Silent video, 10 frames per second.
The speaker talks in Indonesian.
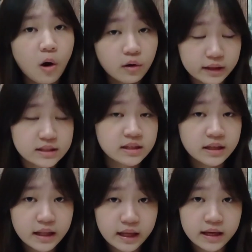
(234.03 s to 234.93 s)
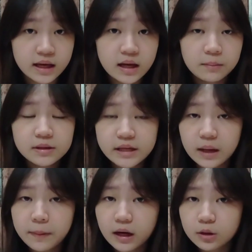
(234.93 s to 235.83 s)
Ongkan sendiri
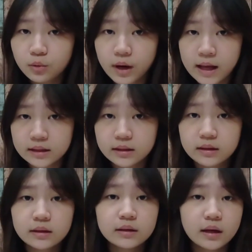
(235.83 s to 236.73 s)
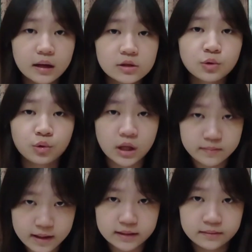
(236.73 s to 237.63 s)
mencari perlindungan ke suku
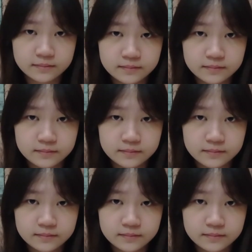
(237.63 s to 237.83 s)
Naiman.